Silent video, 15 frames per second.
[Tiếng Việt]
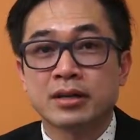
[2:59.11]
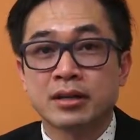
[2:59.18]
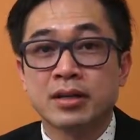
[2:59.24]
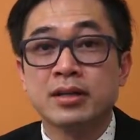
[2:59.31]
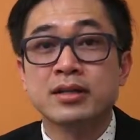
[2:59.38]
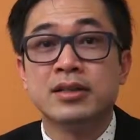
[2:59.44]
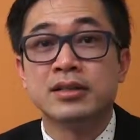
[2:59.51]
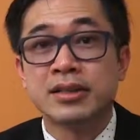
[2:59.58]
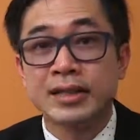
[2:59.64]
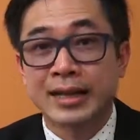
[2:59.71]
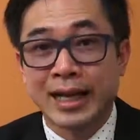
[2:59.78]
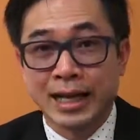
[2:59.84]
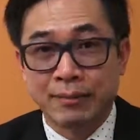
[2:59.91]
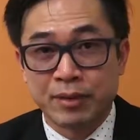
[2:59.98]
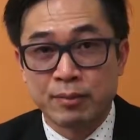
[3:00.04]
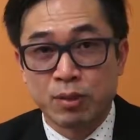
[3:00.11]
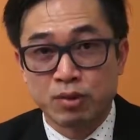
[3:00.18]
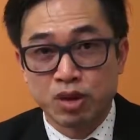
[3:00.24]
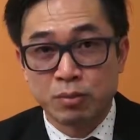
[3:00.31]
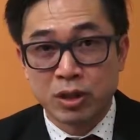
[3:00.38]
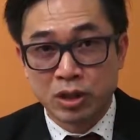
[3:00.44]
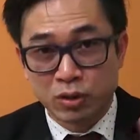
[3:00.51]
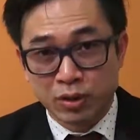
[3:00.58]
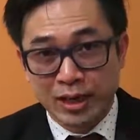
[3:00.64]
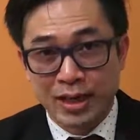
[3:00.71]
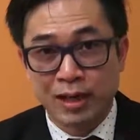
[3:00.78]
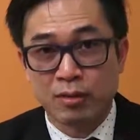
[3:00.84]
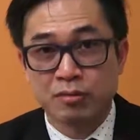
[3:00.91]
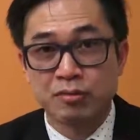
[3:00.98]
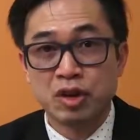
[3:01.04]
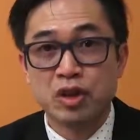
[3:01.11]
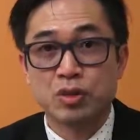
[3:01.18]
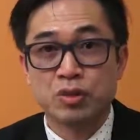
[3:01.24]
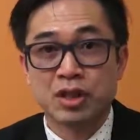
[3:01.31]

thường đi kèm với một số bệnh của đàn ông ví dụ